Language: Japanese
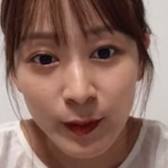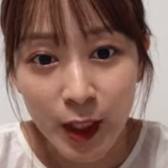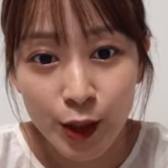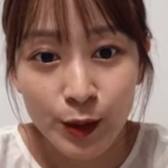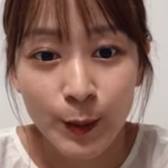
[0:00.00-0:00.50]

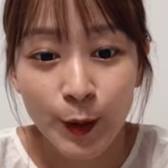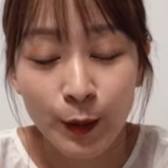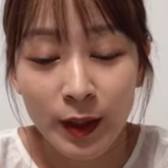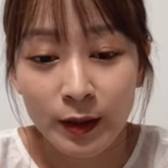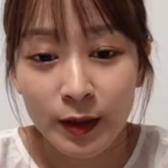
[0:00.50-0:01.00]
いつも
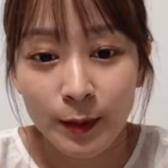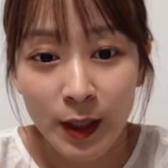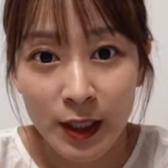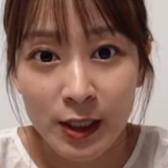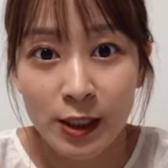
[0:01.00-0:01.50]
ファンクラブ
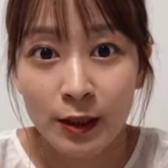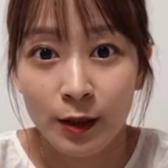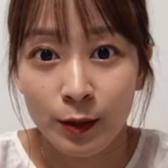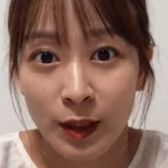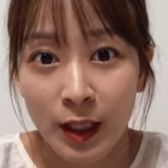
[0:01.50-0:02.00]
配信な
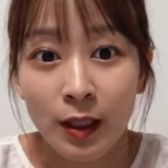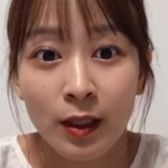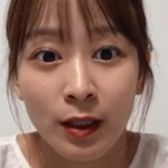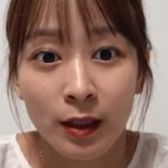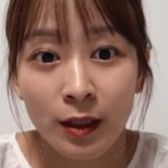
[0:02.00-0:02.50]
ので
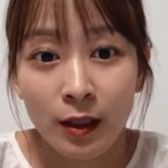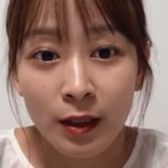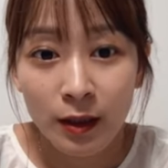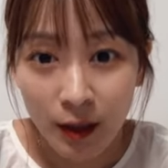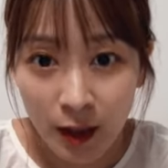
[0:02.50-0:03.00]

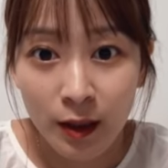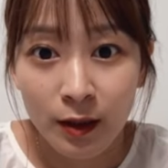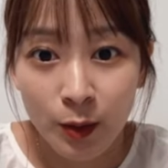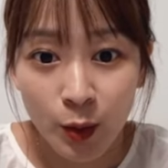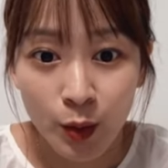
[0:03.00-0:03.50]
ね
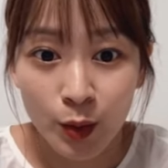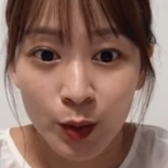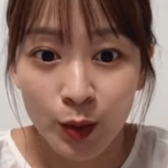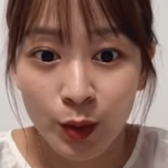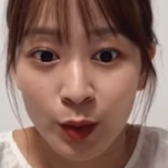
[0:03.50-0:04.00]
こうい
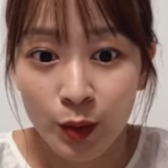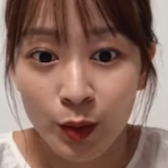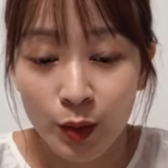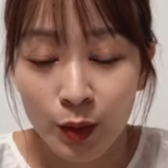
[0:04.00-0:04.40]
う